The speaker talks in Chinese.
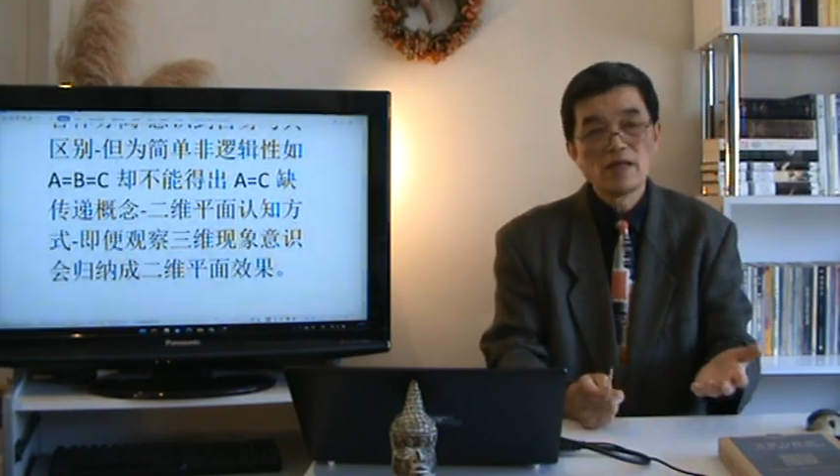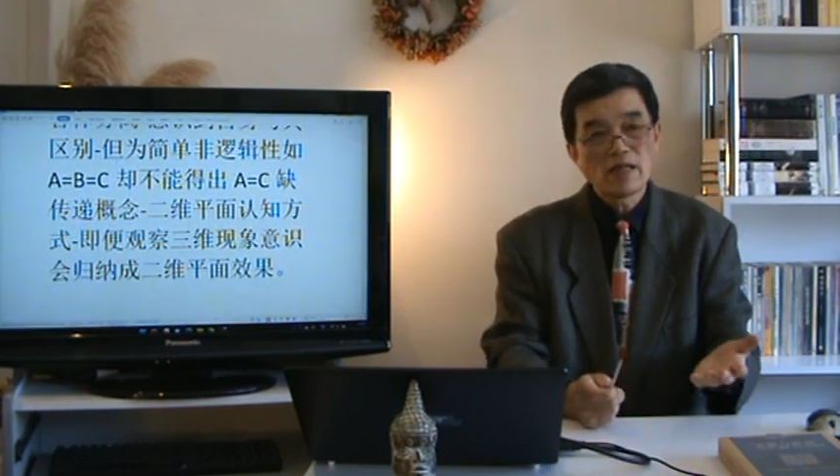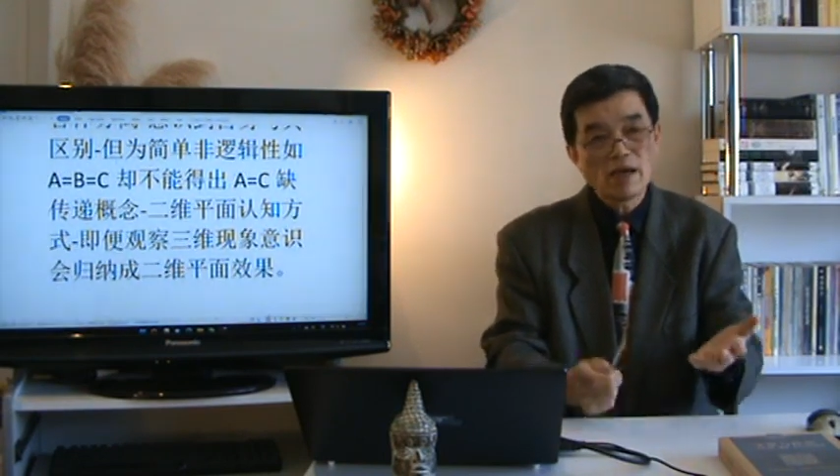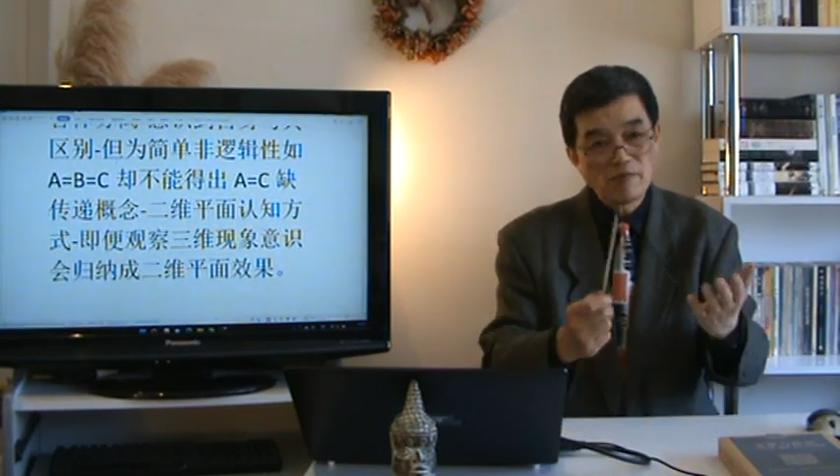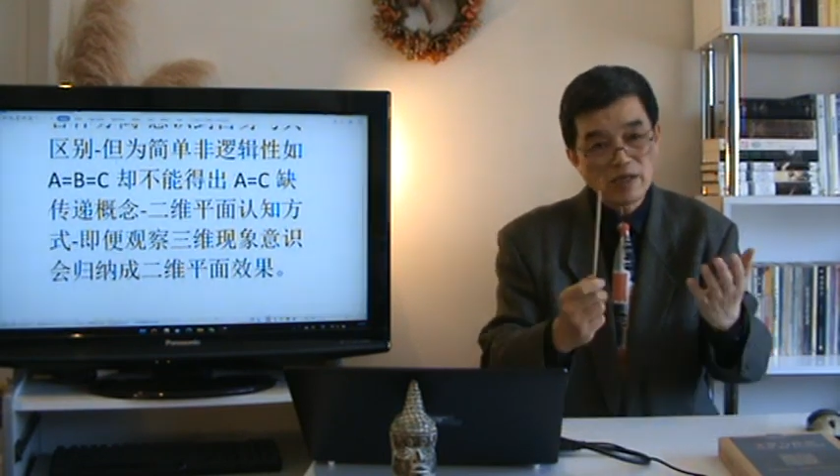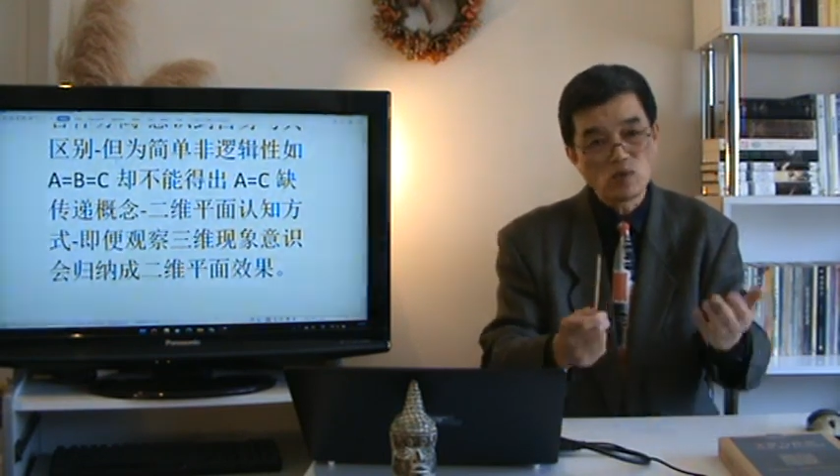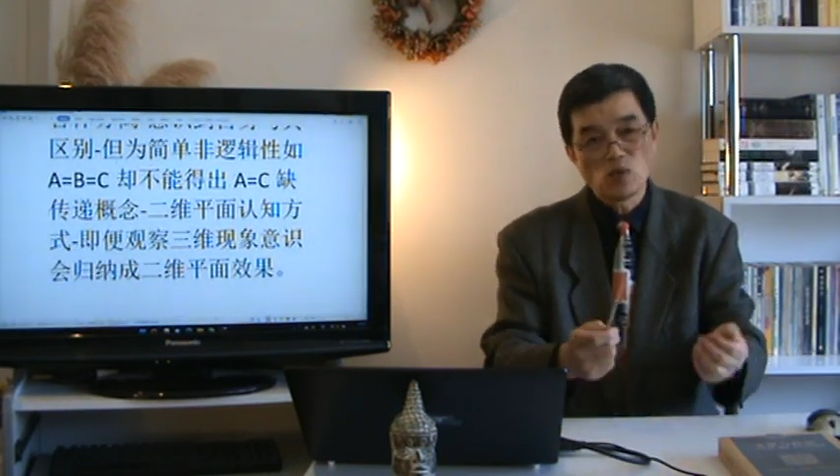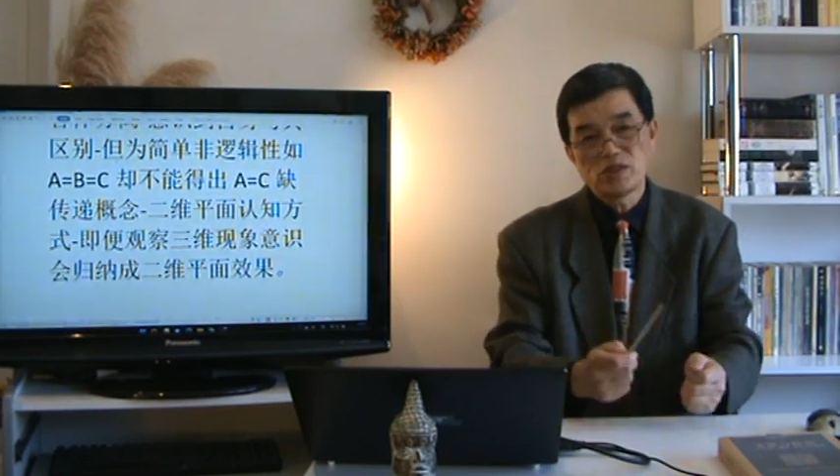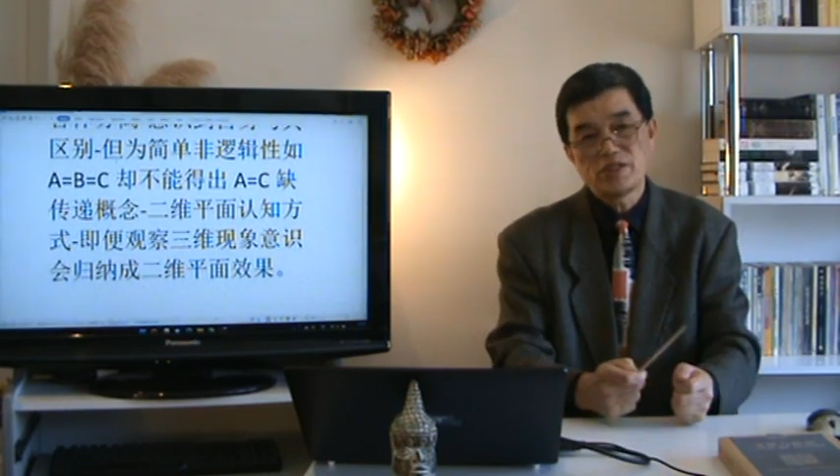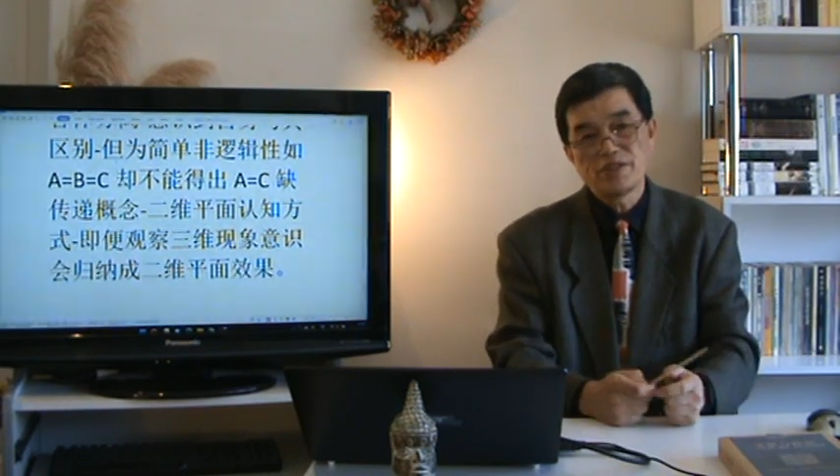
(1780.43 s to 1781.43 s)
它没有
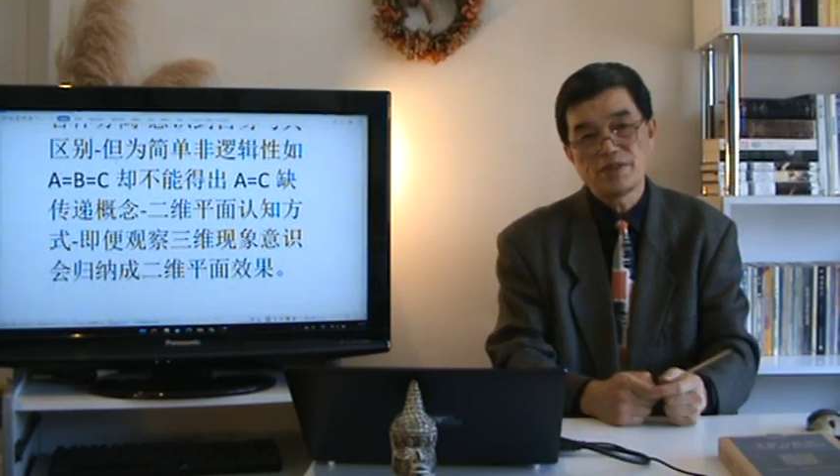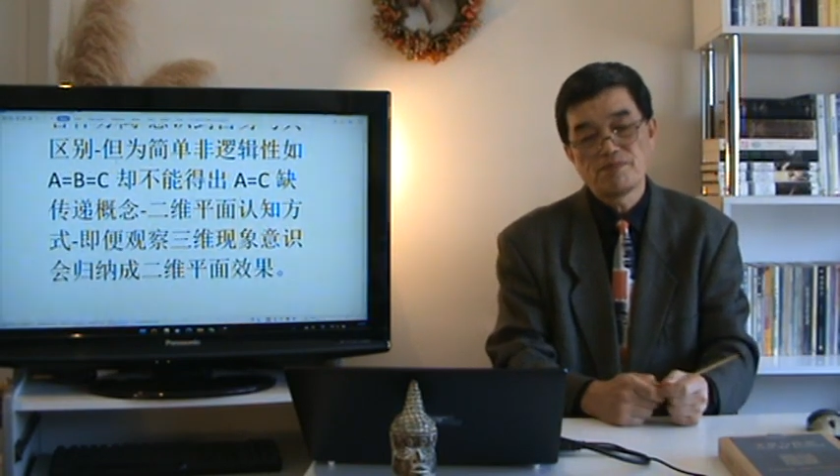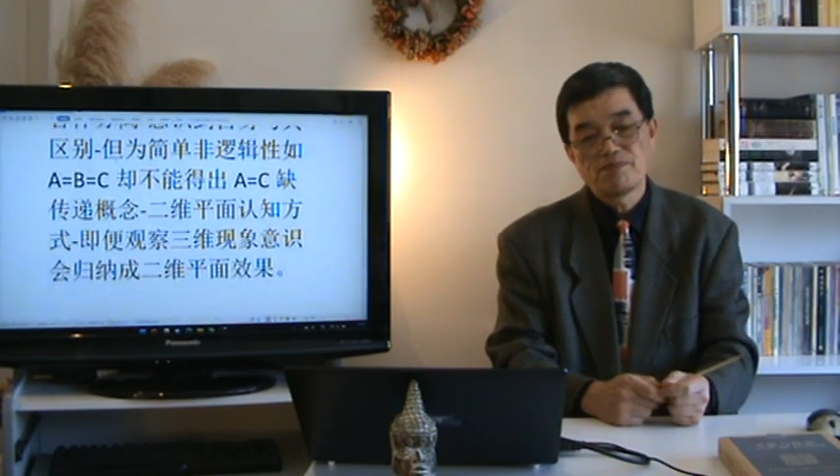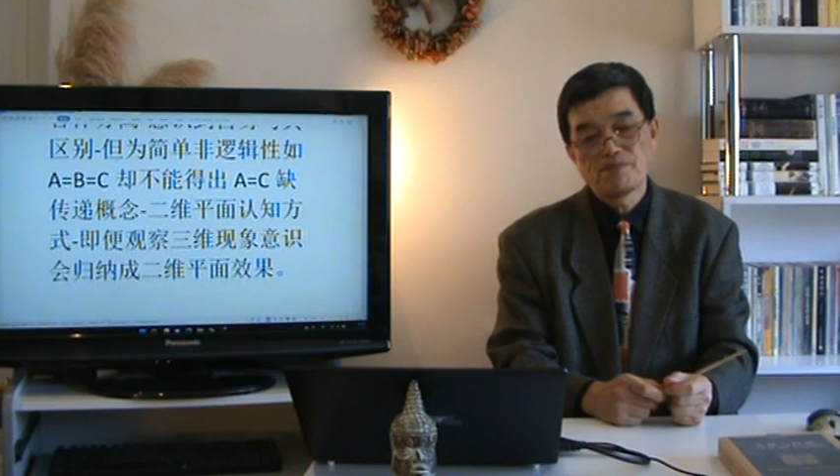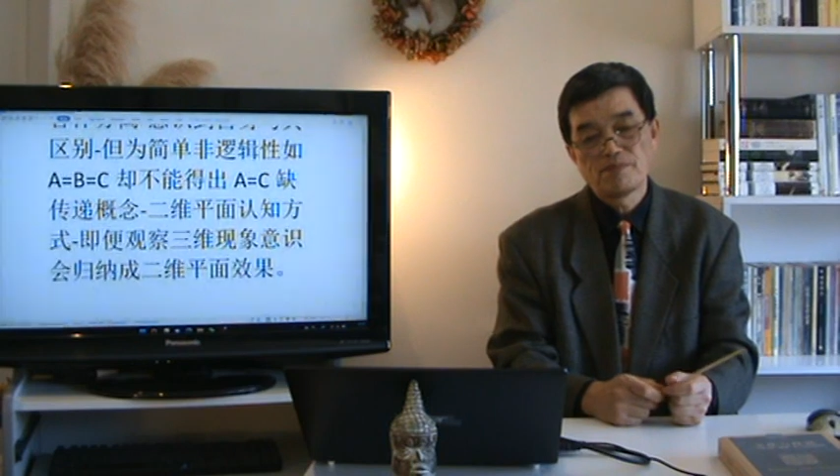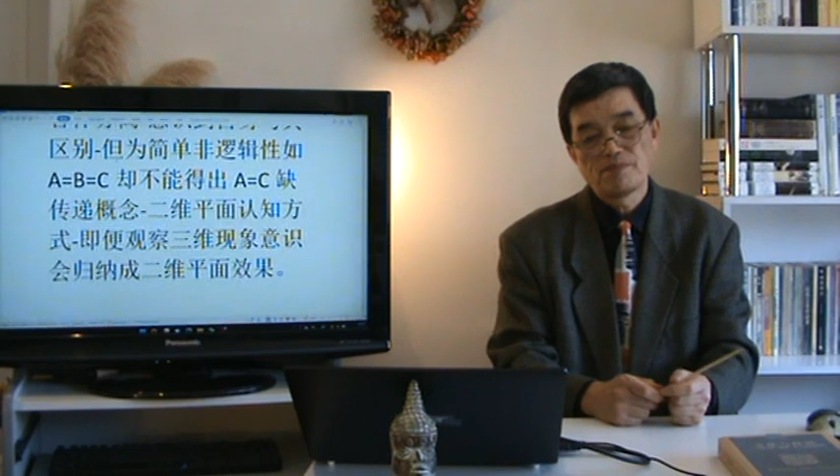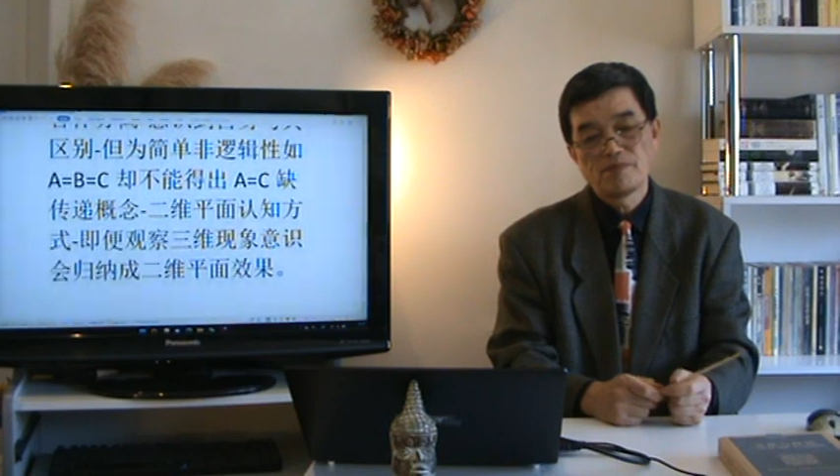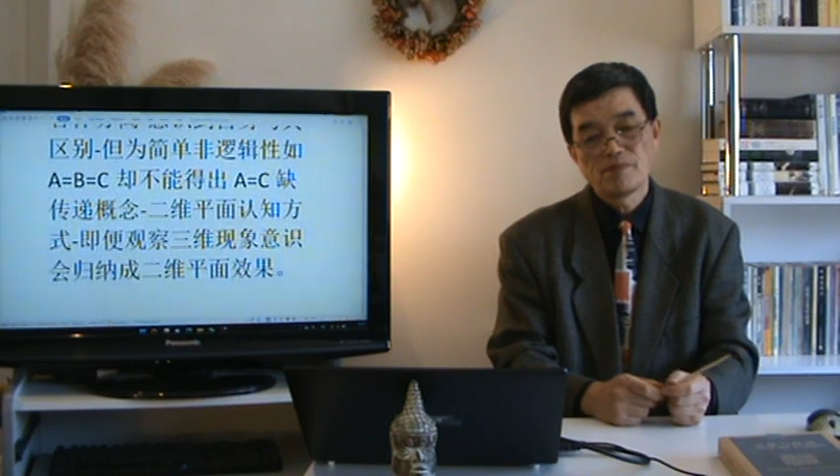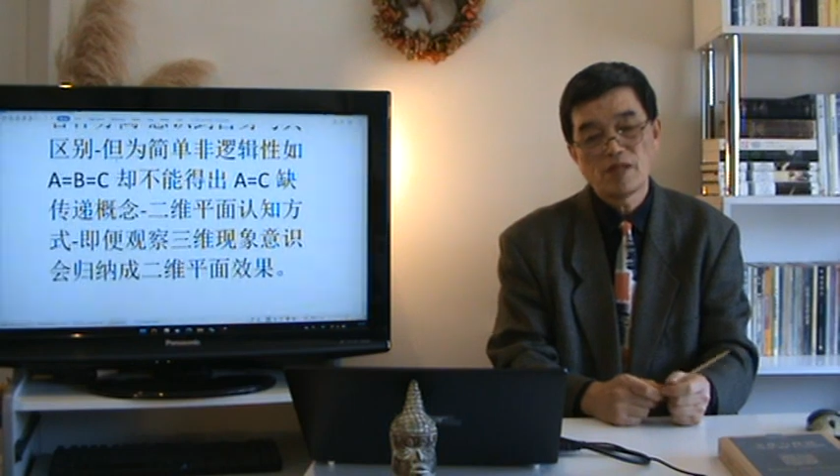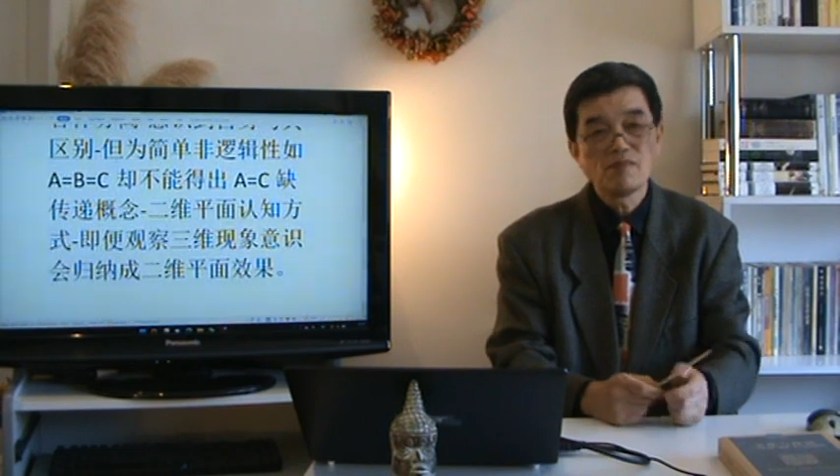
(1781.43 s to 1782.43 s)
逻辑性，它